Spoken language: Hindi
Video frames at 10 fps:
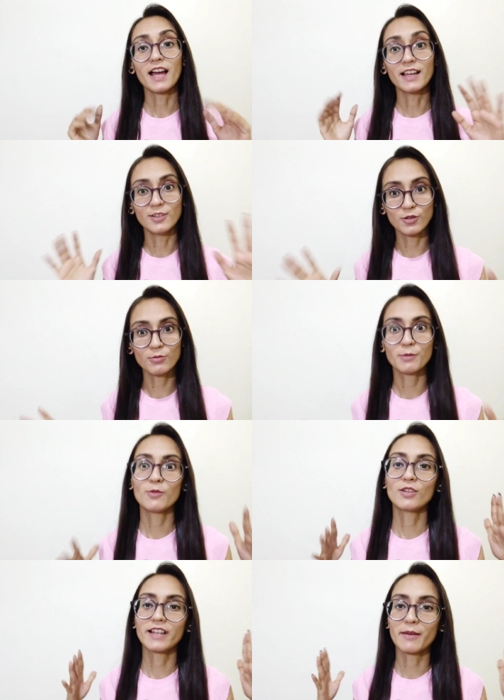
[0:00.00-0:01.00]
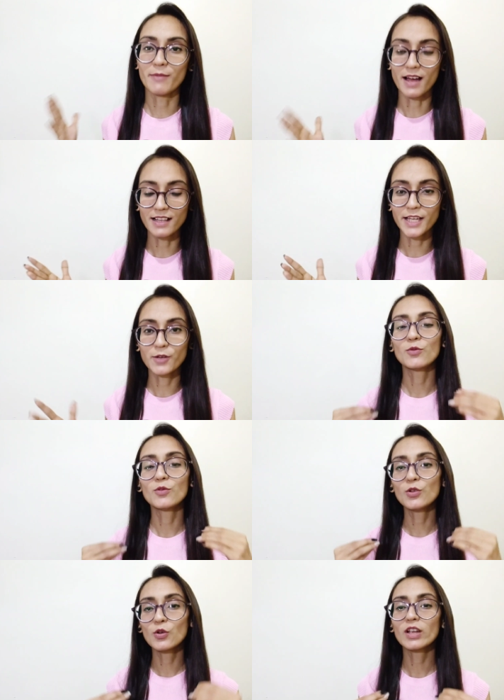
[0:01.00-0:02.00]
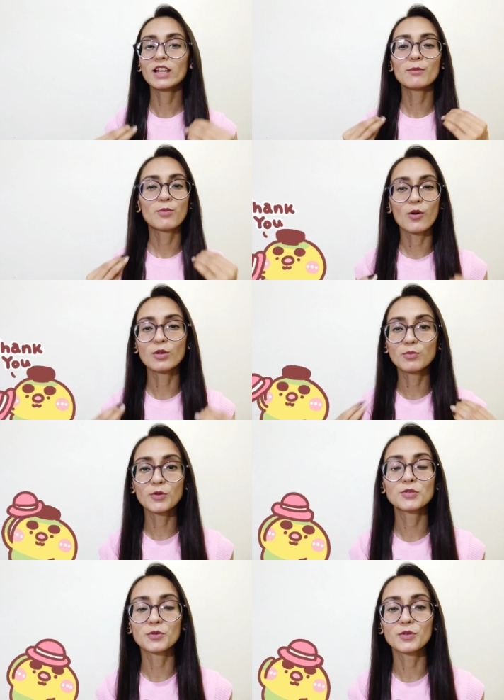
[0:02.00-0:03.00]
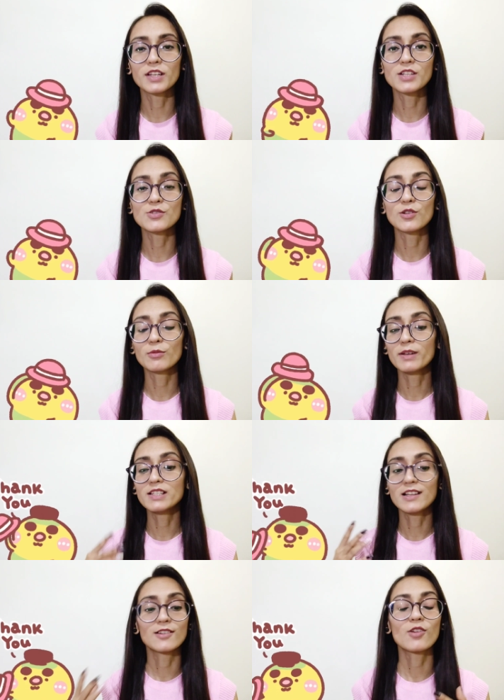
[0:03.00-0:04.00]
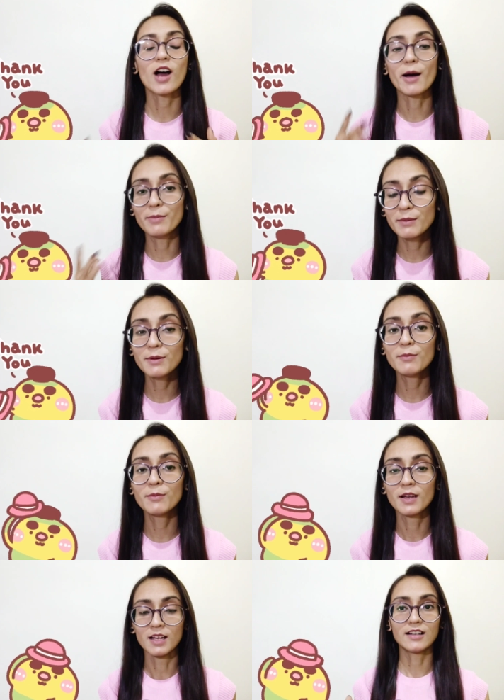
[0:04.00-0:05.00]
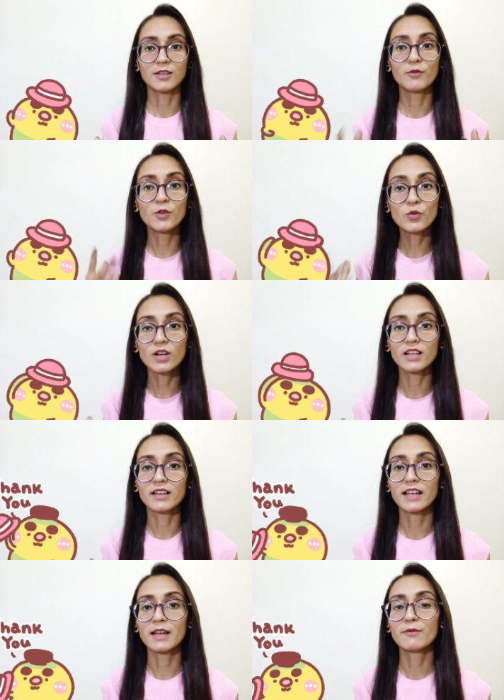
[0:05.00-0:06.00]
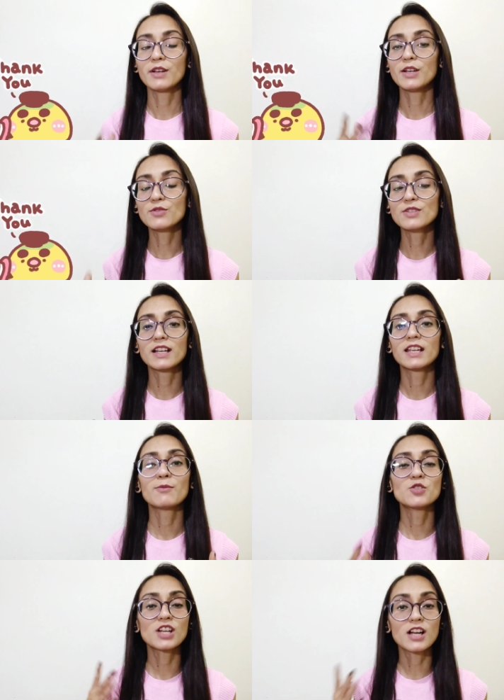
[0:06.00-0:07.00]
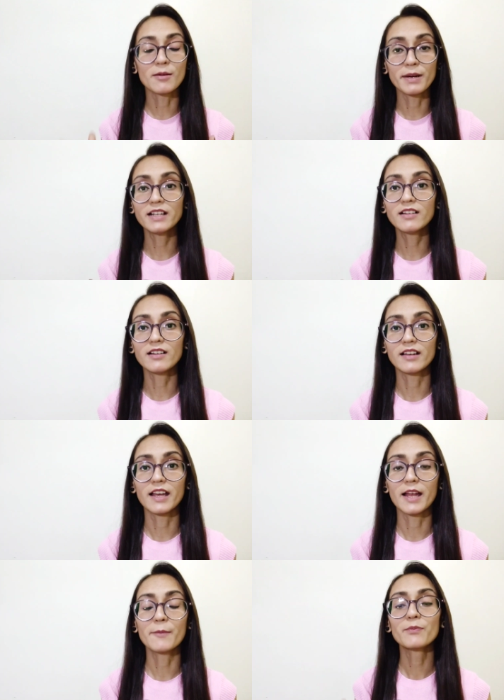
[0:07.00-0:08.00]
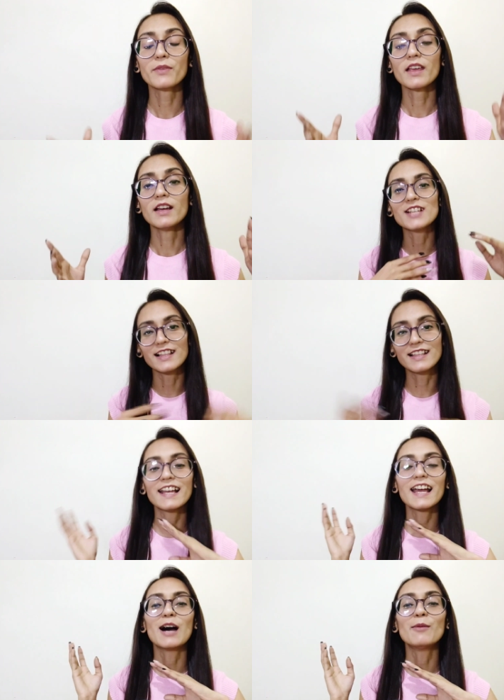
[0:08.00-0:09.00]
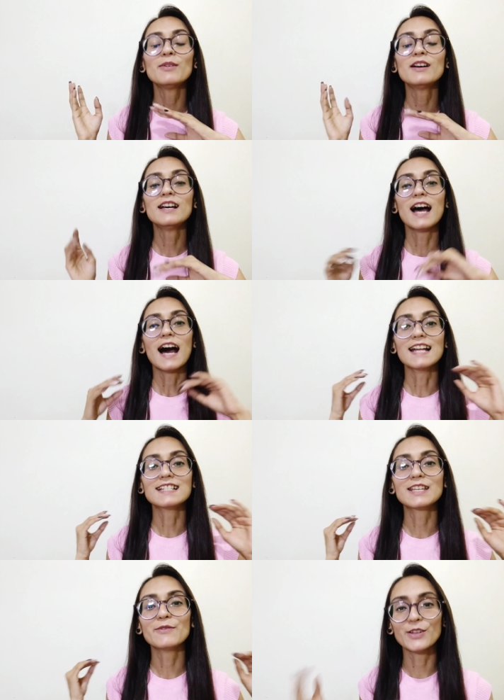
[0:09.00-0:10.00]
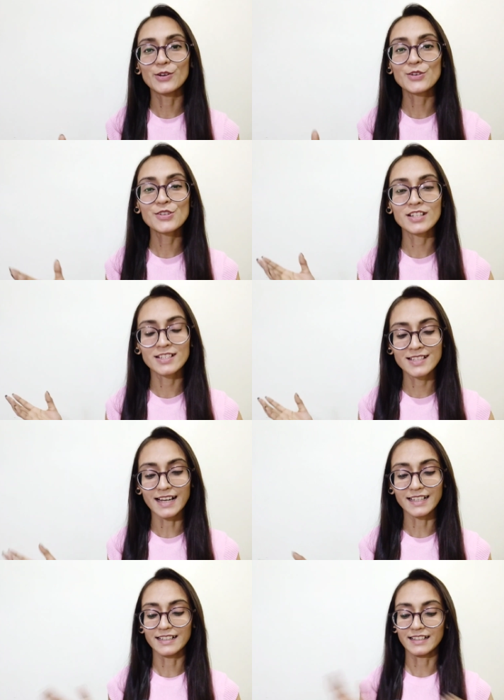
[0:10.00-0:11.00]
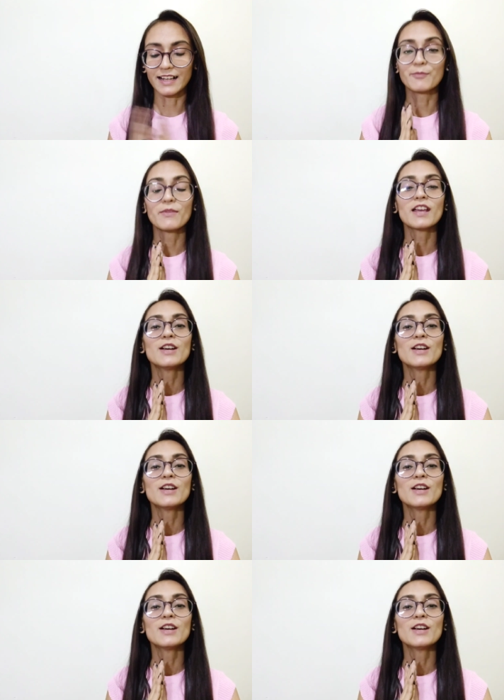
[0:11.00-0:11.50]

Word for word: आई नो मैं बहुत टाइम बाद आई उन लोगों के लिए बहुत बहुत शुक्रिया जो लोग मेरे चैनल को अभी भी व्यू कर रहे हैं वीडियोस देख रहे हैं मुझे कमेंट कर रहे हैं तो चलते हैं अब आज की वीडियो को स्टार्ट करते हैं